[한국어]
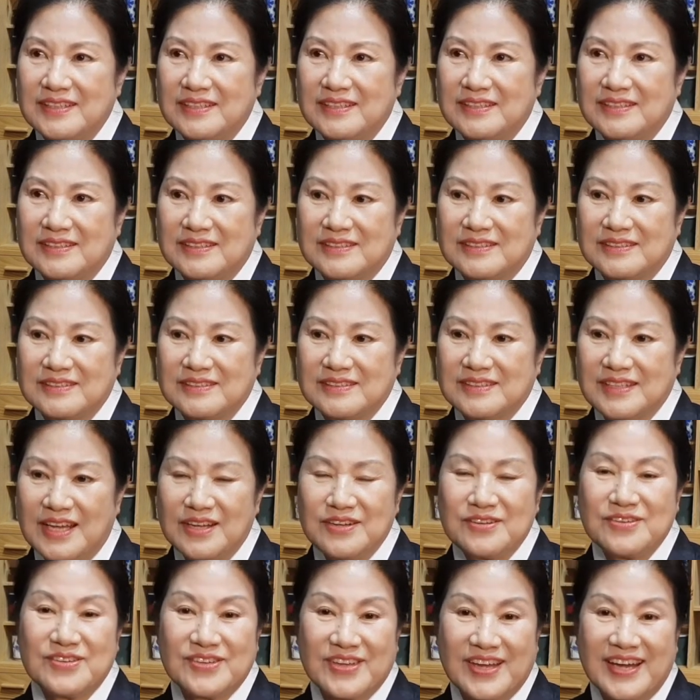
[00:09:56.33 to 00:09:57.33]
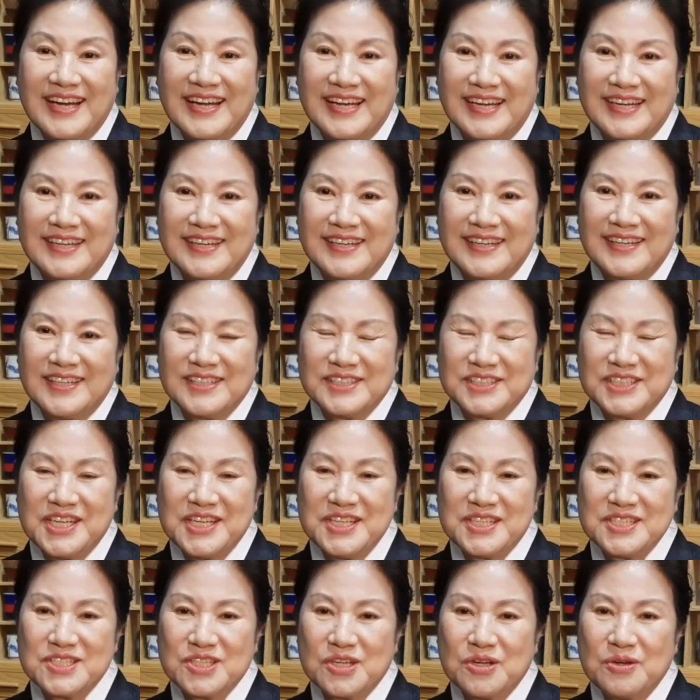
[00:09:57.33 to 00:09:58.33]
어, 데려야
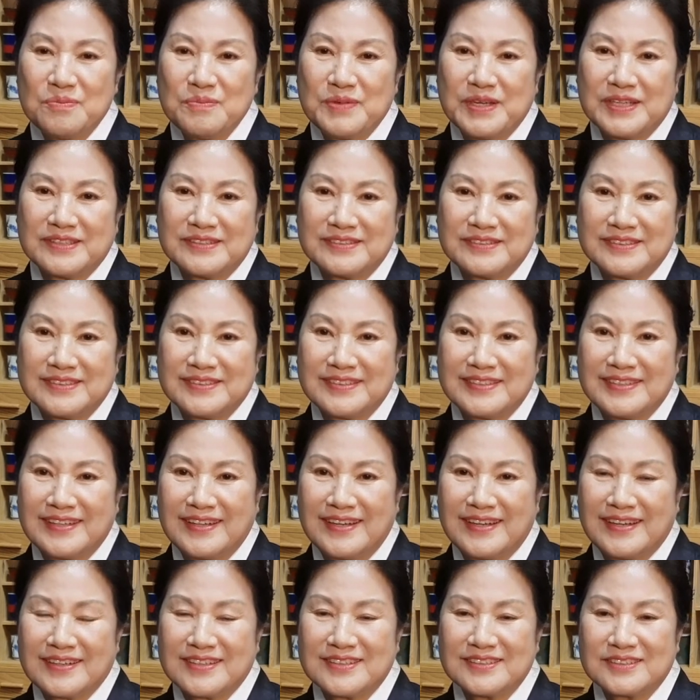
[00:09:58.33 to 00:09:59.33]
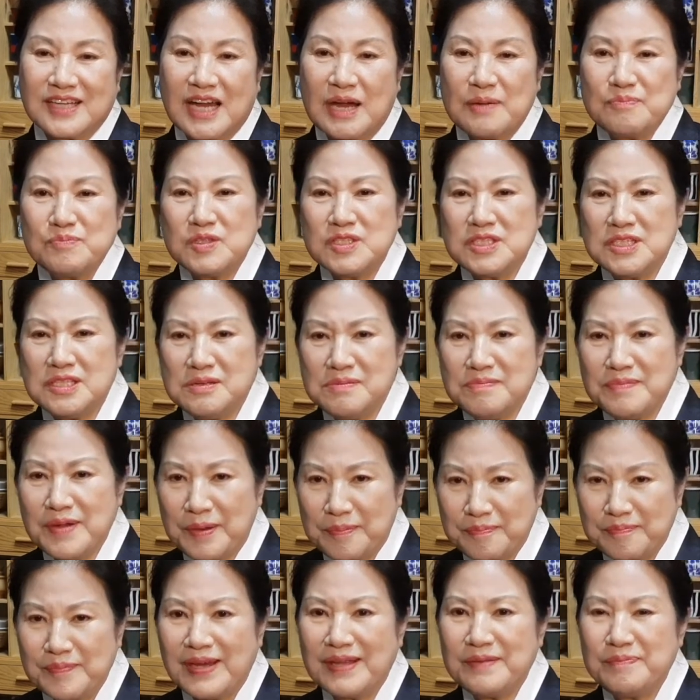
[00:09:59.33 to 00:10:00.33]
제일 음. 처음에는 그
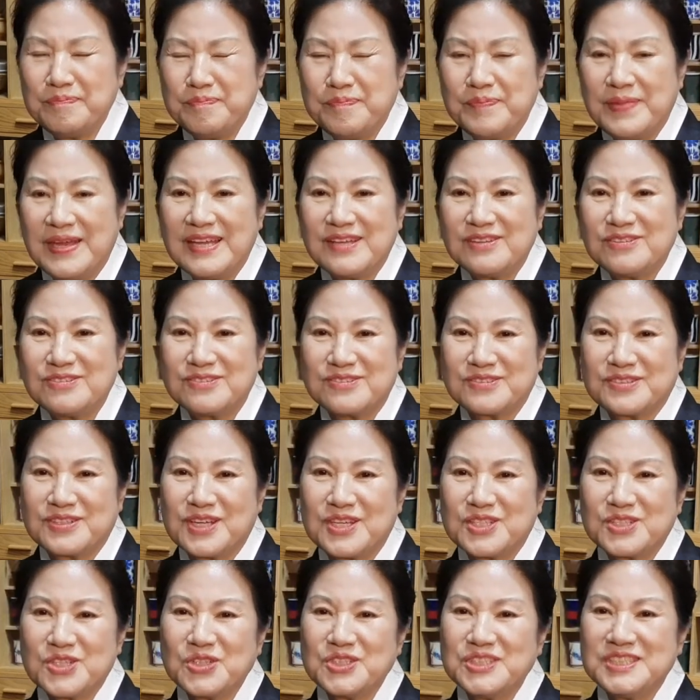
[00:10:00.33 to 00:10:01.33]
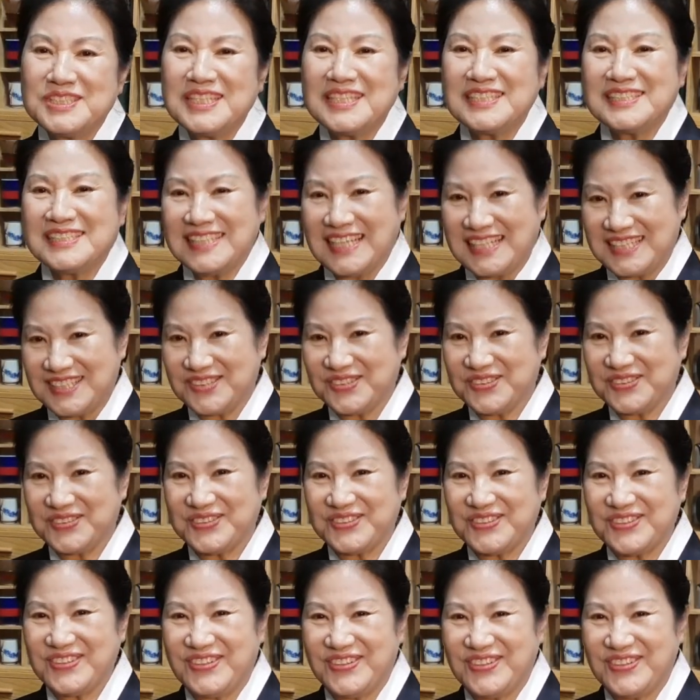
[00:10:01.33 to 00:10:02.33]
감칠맛만 빼주는 게 첫째 잔이거든요.